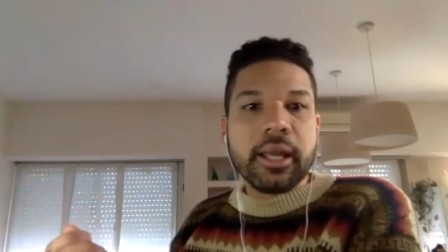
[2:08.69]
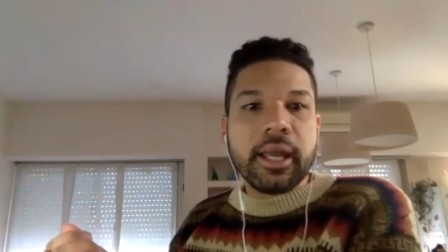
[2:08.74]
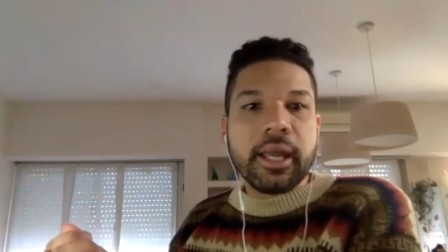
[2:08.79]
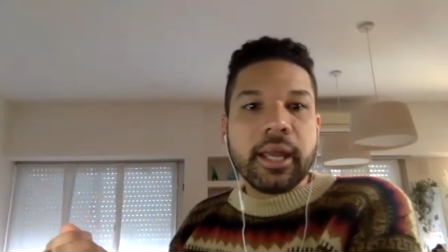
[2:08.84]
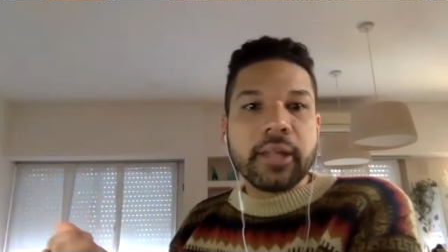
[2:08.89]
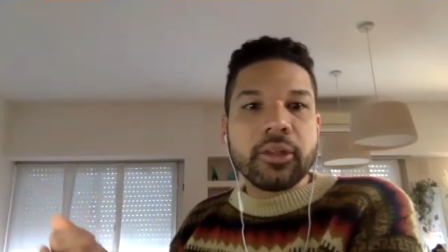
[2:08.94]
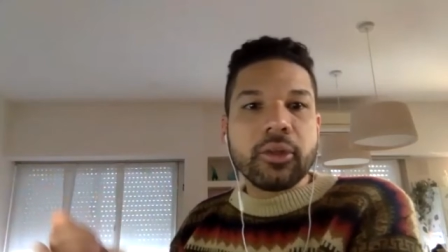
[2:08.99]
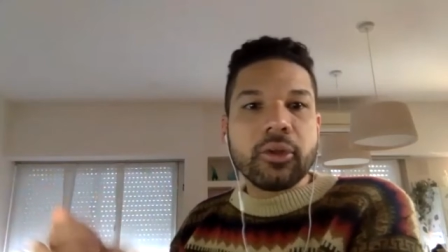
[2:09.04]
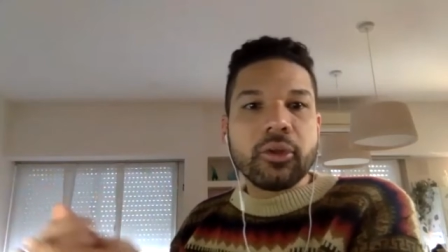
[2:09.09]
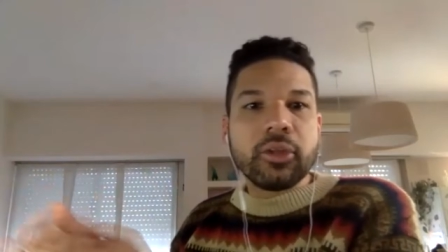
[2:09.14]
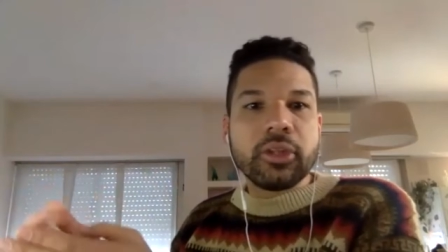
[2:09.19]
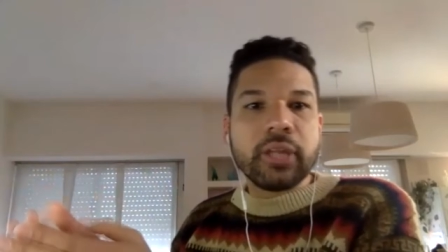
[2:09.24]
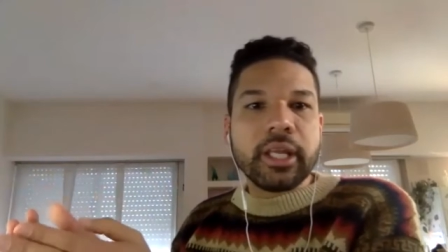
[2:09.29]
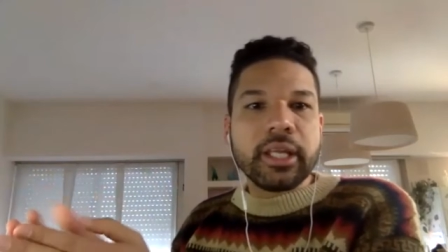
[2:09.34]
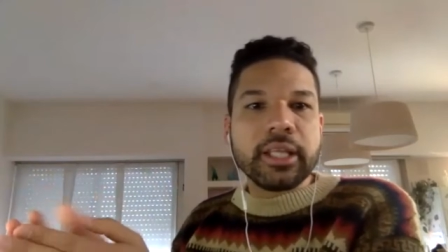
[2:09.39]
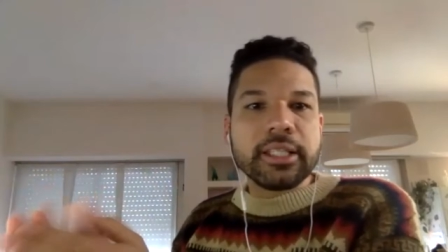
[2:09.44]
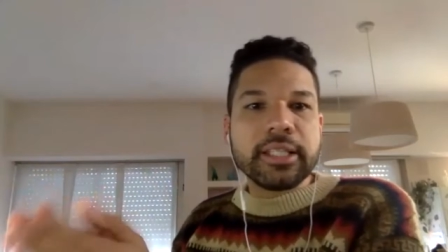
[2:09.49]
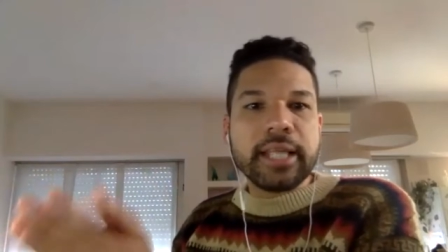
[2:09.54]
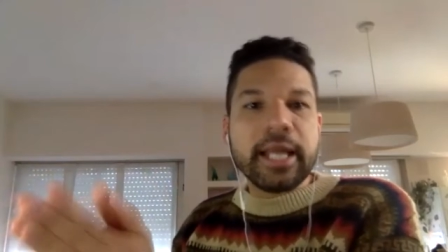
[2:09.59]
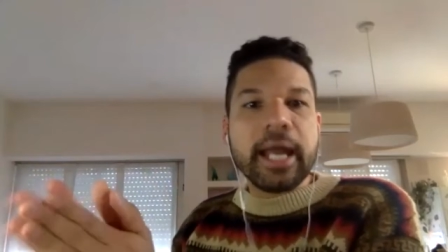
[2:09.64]
en
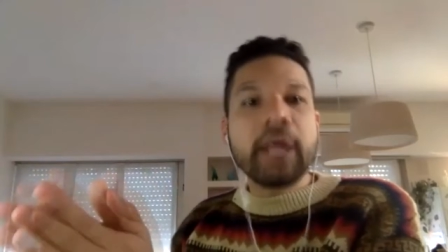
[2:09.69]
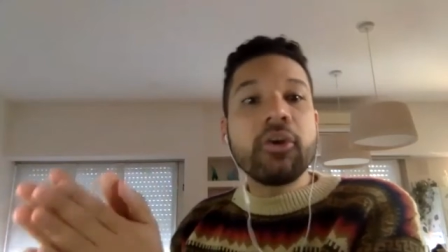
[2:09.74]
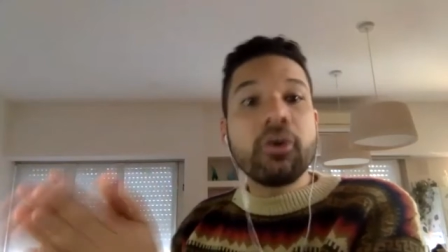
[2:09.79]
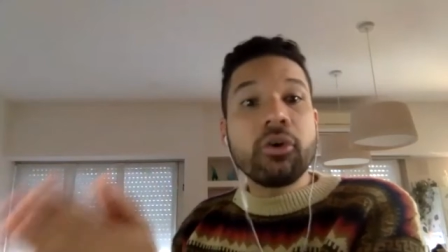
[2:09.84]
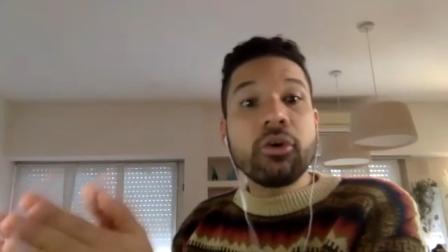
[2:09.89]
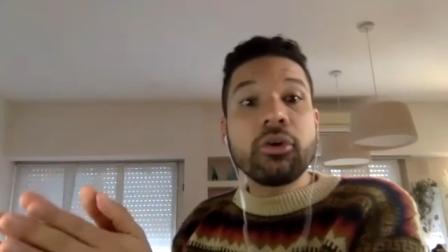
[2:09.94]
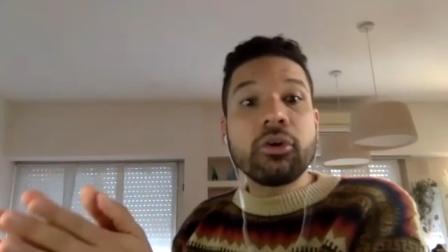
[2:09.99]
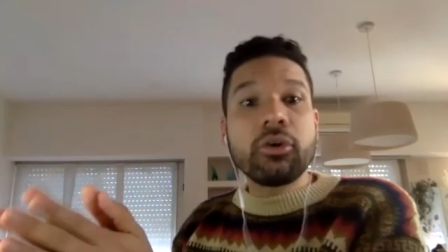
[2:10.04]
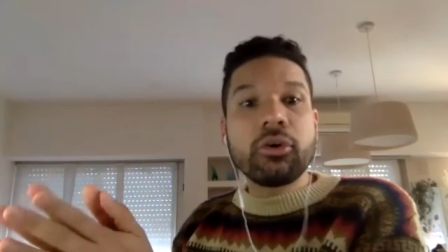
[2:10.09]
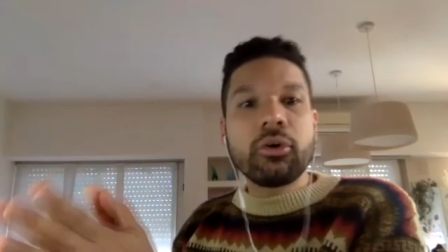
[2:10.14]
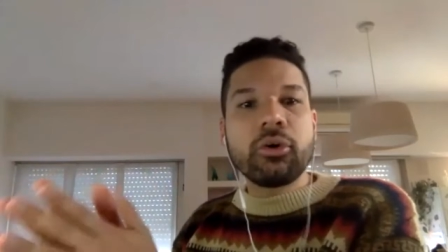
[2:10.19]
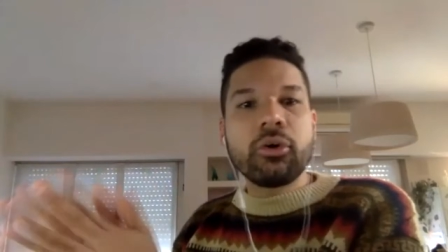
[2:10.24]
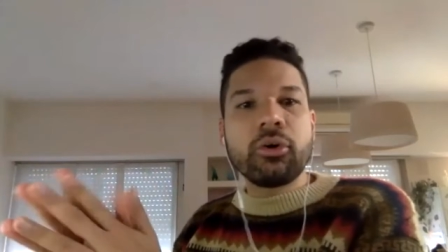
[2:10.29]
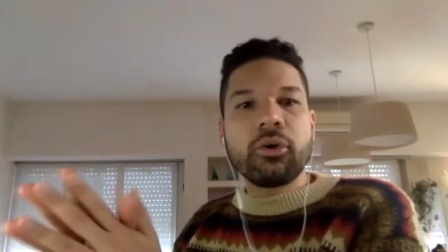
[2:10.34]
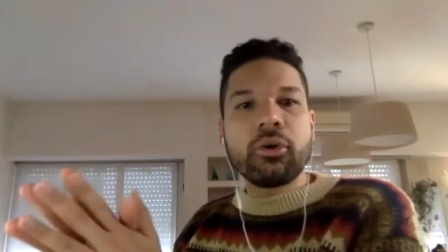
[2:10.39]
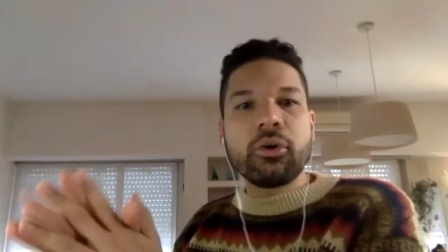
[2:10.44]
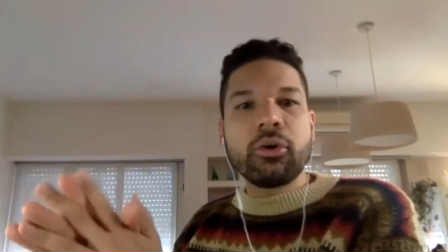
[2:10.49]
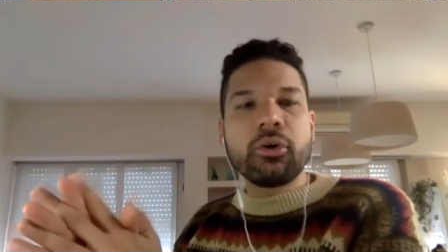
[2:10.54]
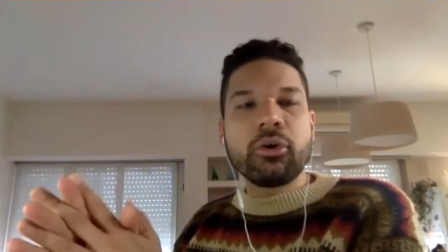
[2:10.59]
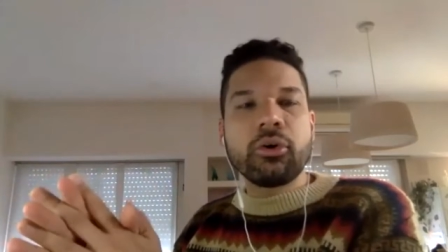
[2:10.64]
donde ya
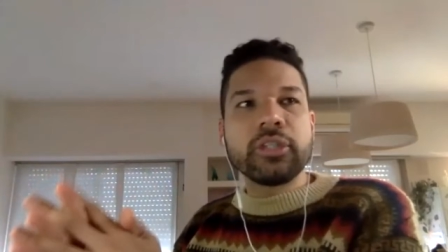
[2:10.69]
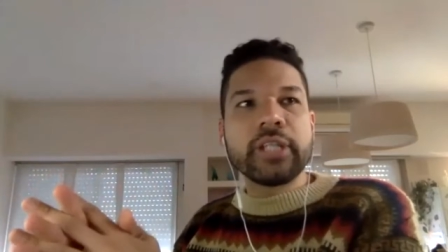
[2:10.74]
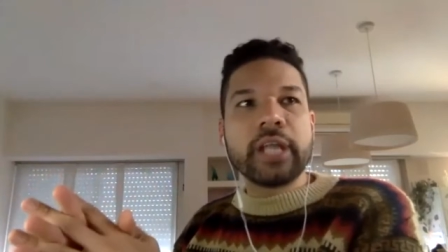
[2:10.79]
no,